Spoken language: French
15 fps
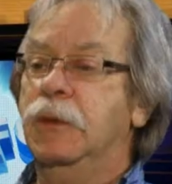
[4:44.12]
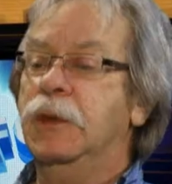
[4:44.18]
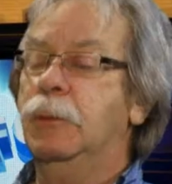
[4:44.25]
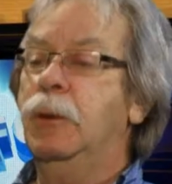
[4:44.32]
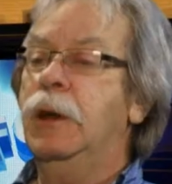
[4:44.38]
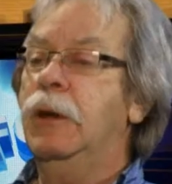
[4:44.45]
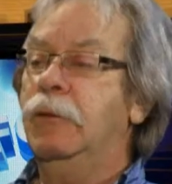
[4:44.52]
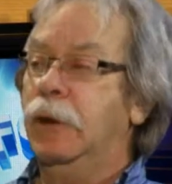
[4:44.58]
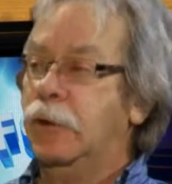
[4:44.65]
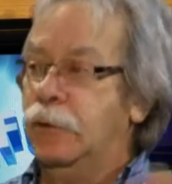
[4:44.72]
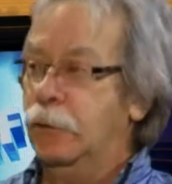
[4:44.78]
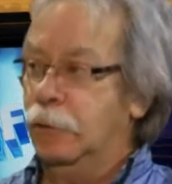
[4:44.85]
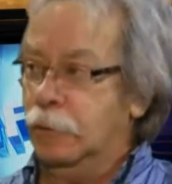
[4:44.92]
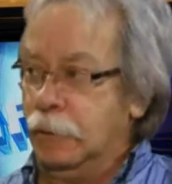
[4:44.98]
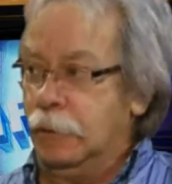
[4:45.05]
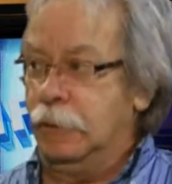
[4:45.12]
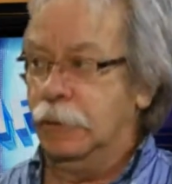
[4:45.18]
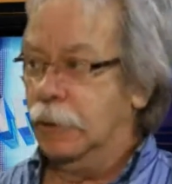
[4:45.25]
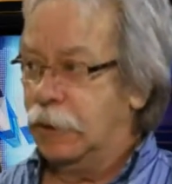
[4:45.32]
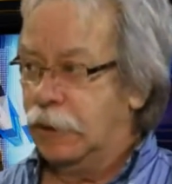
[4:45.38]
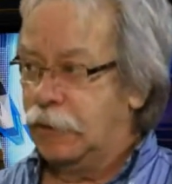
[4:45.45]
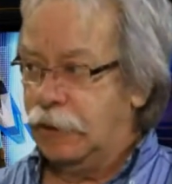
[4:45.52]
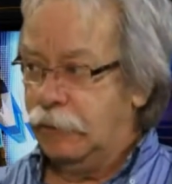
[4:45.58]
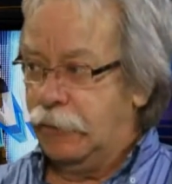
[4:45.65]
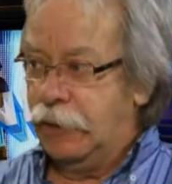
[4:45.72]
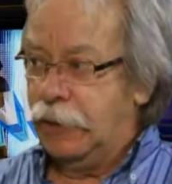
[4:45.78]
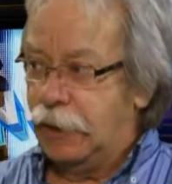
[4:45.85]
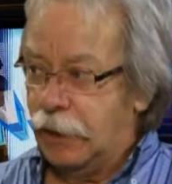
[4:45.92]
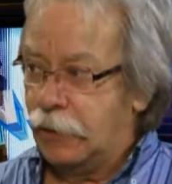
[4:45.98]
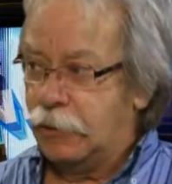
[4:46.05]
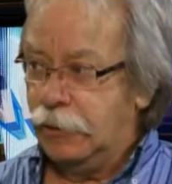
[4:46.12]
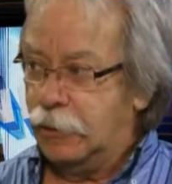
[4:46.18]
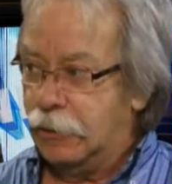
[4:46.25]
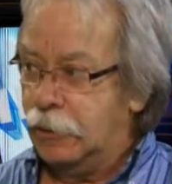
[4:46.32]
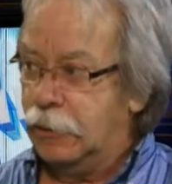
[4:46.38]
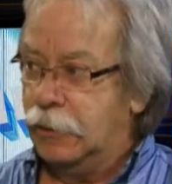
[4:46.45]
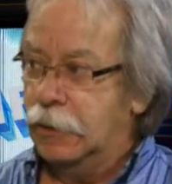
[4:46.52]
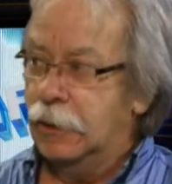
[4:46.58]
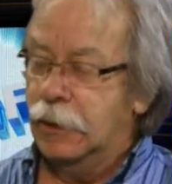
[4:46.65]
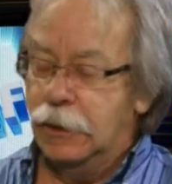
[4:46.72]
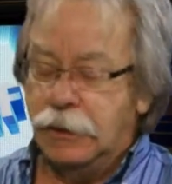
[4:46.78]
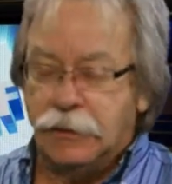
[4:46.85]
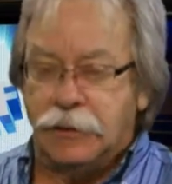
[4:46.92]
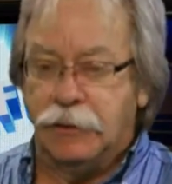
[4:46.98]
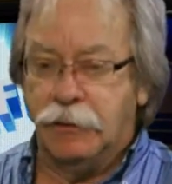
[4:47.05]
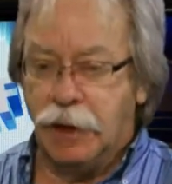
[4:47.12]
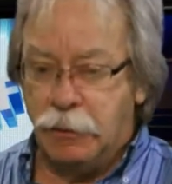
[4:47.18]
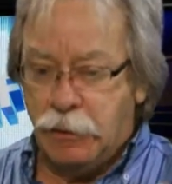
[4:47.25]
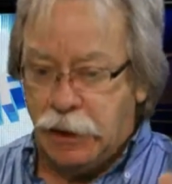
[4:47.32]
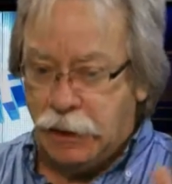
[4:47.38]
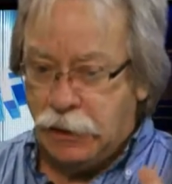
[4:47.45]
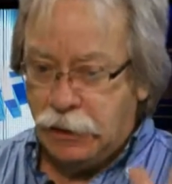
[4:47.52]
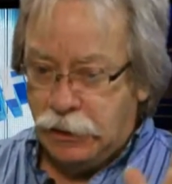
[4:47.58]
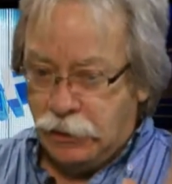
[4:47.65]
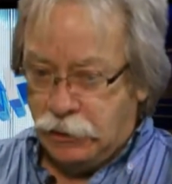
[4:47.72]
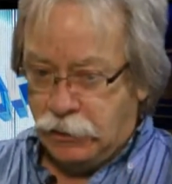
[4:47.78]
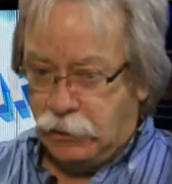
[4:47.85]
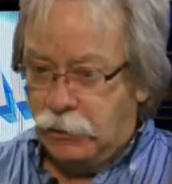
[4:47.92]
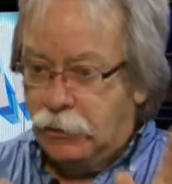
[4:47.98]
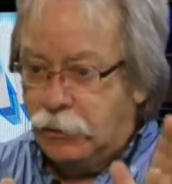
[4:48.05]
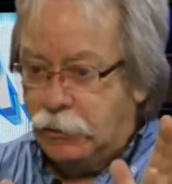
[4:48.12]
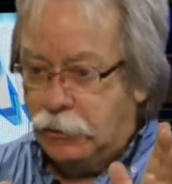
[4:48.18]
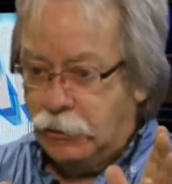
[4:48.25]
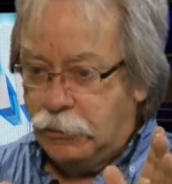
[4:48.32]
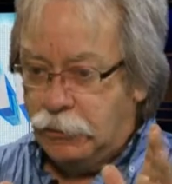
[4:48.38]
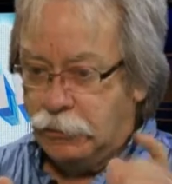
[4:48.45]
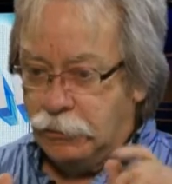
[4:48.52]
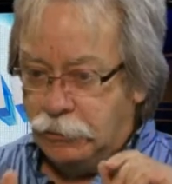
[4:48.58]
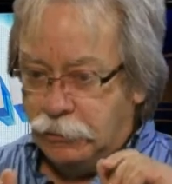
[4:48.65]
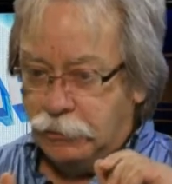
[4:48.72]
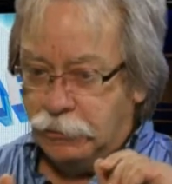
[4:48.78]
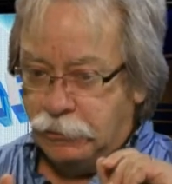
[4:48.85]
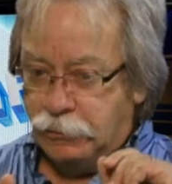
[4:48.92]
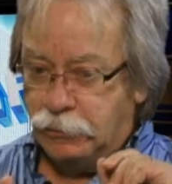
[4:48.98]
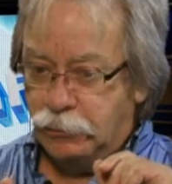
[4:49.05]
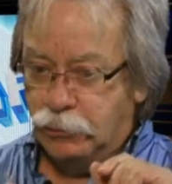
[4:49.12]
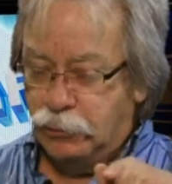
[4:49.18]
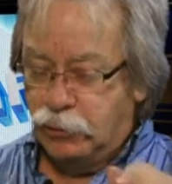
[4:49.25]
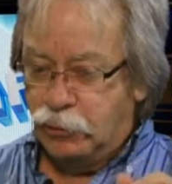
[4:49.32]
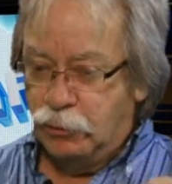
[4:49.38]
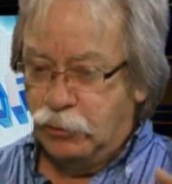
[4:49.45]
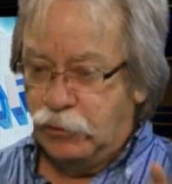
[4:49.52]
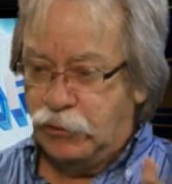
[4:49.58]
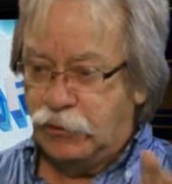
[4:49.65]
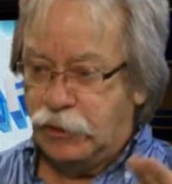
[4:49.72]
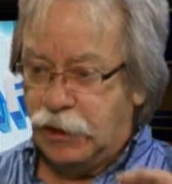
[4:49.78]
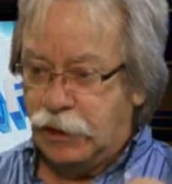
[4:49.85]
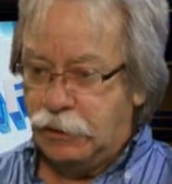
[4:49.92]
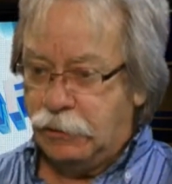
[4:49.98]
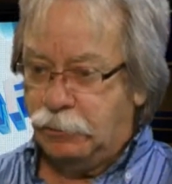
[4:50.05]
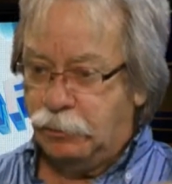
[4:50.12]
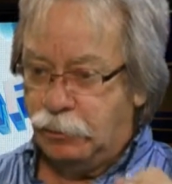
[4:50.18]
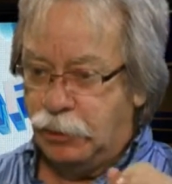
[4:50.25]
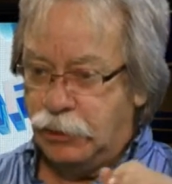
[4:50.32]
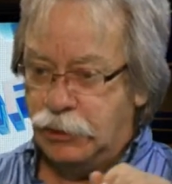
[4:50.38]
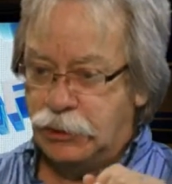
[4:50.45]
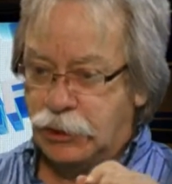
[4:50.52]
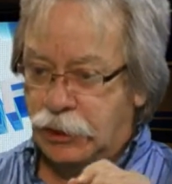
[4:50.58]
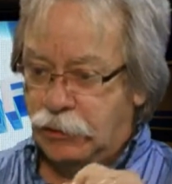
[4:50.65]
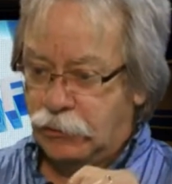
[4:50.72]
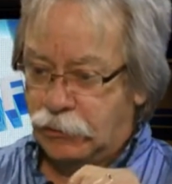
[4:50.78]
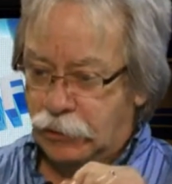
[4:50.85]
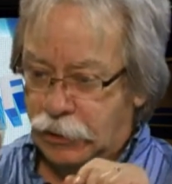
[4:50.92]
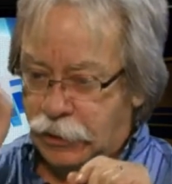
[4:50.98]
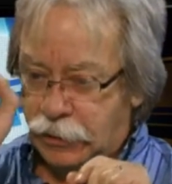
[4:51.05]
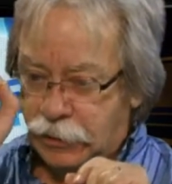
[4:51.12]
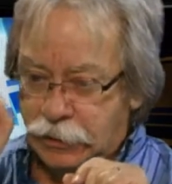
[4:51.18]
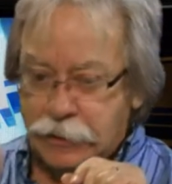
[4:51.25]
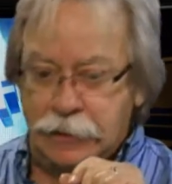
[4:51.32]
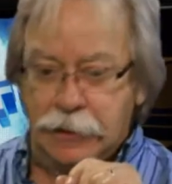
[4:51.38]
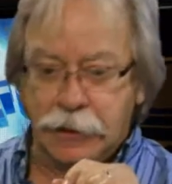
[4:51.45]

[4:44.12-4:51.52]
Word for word: Mais c'est pas la version euh, orchestre symphonique à cordes. Ah, ok. C'est vraiment euh, 12 musiciens pigés sur le,